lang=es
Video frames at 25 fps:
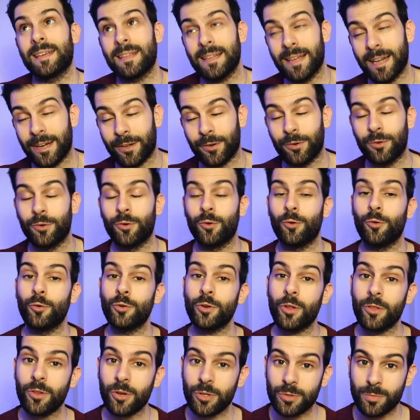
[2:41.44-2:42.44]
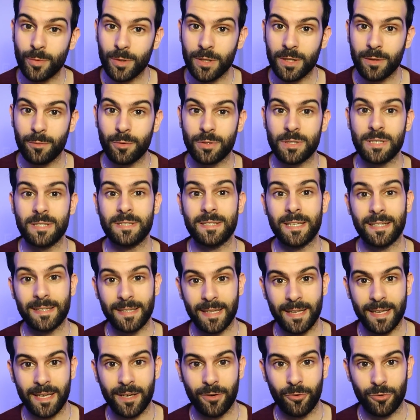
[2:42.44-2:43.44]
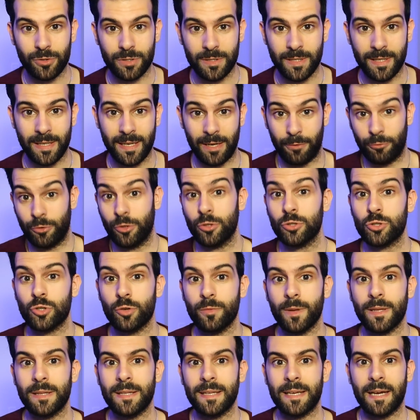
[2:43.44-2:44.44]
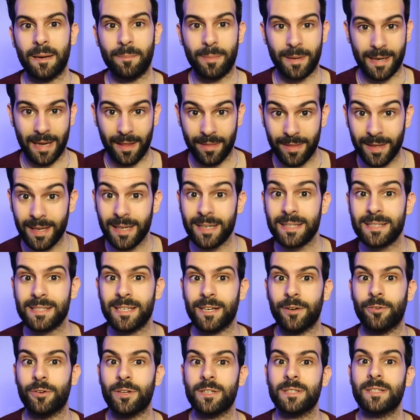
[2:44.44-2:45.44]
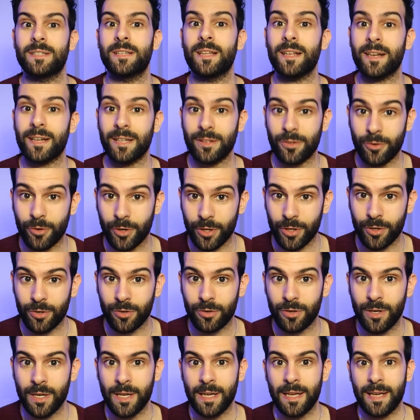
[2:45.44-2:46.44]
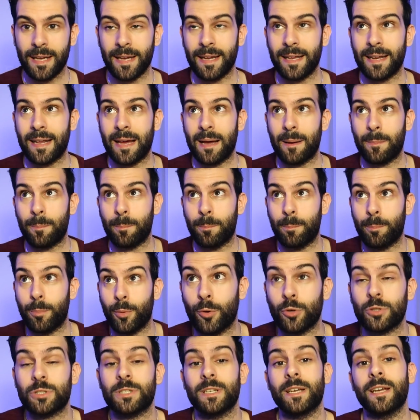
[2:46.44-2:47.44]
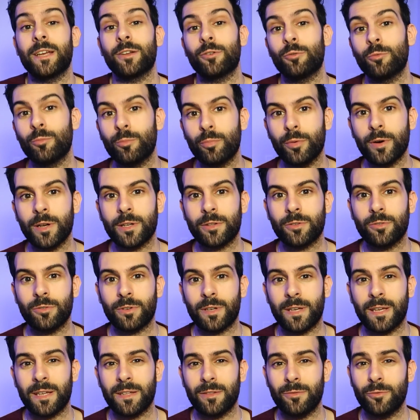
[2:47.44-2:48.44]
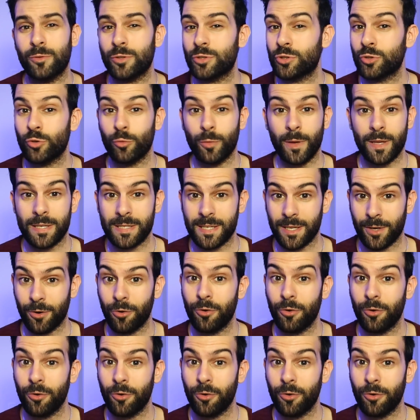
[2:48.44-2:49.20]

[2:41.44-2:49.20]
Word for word: Y claro, uno de los motivos estratégicos de la Unión Soviética para hacerse con ese territorio era poseer un puerto que no estuviese